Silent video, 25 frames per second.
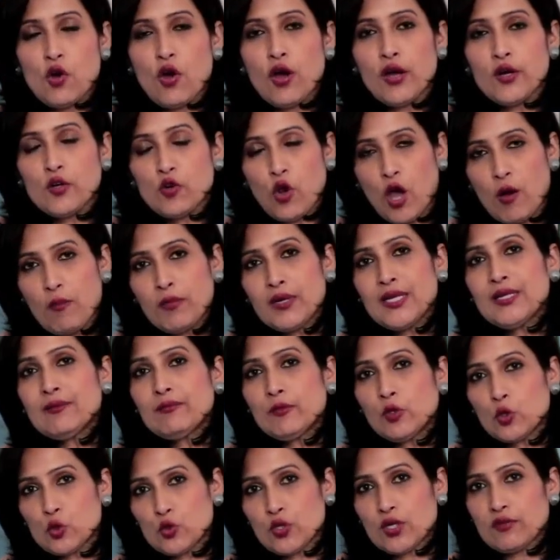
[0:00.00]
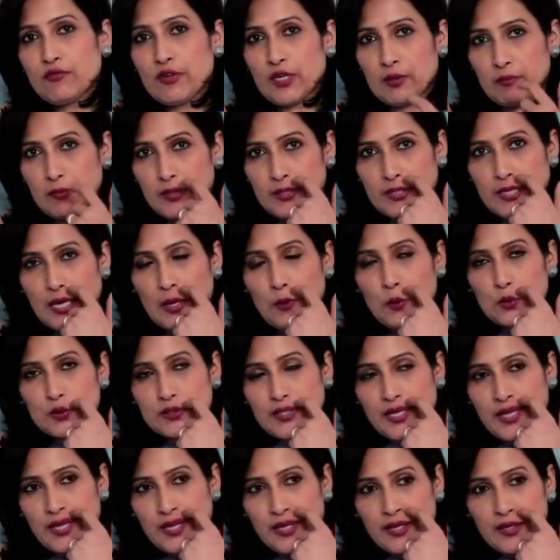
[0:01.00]
और नॉर्मली म्यूचुअल फंड में क्या
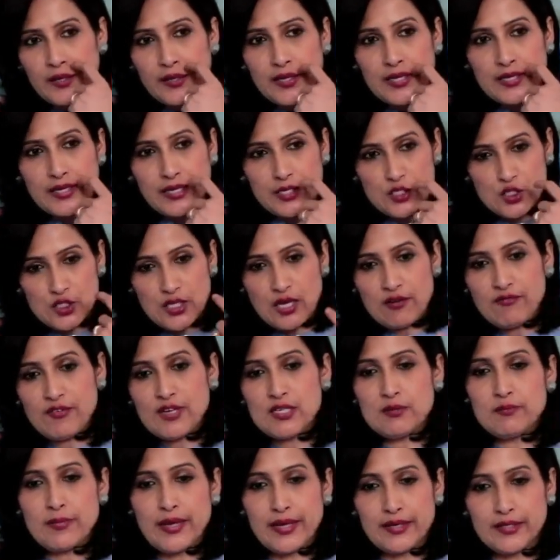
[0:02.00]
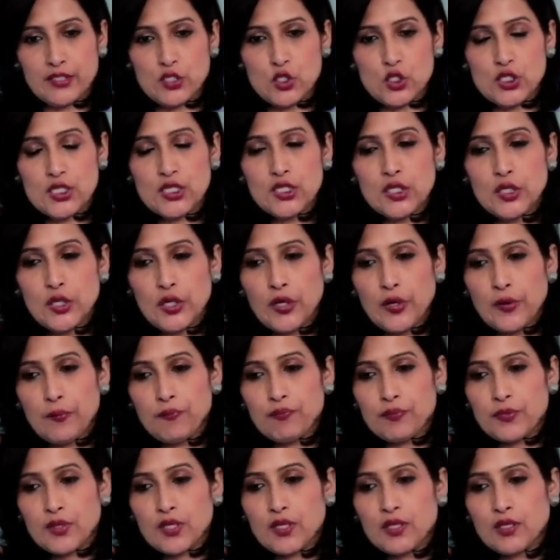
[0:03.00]
होता है एक अच्छा फंड मैनेजर
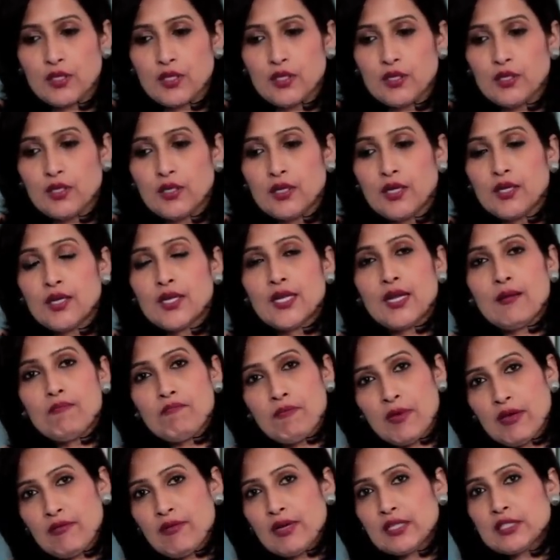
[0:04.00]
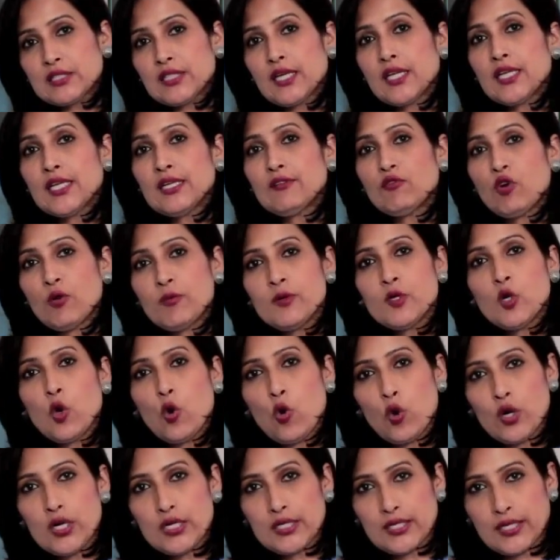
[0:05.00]
लंबे वक्त के लिए वो भी
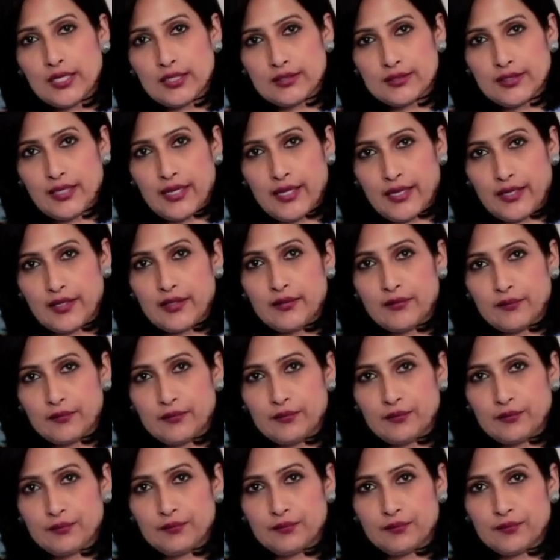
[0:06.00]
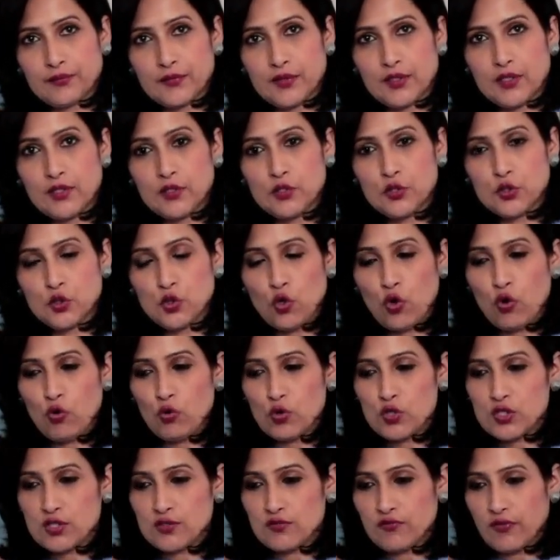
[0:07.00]
होल्ड करता है जो
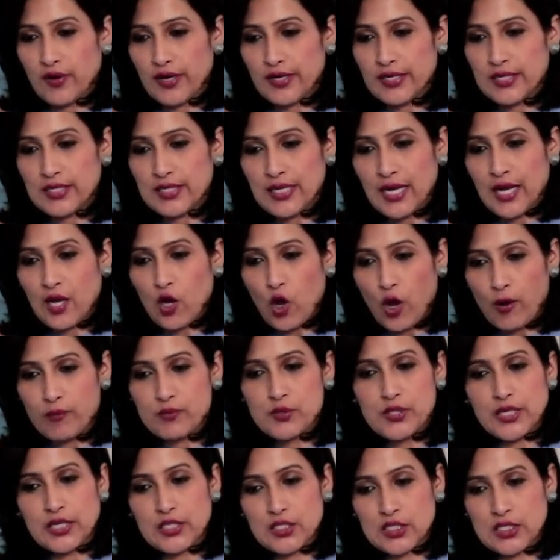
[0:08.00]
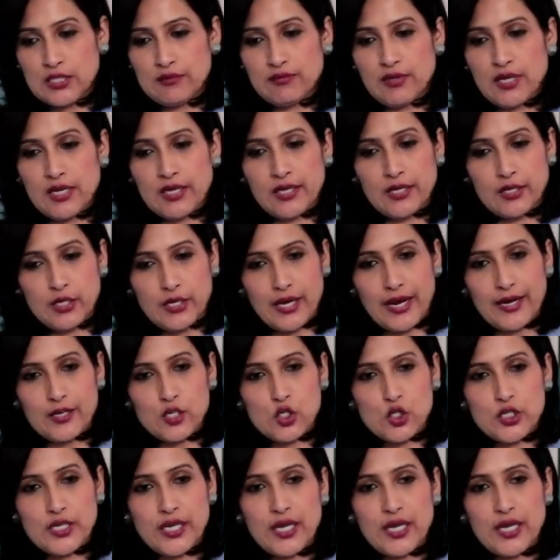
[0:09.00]
उस फंड का ऑब्जेक्टिव है अगर लार्ज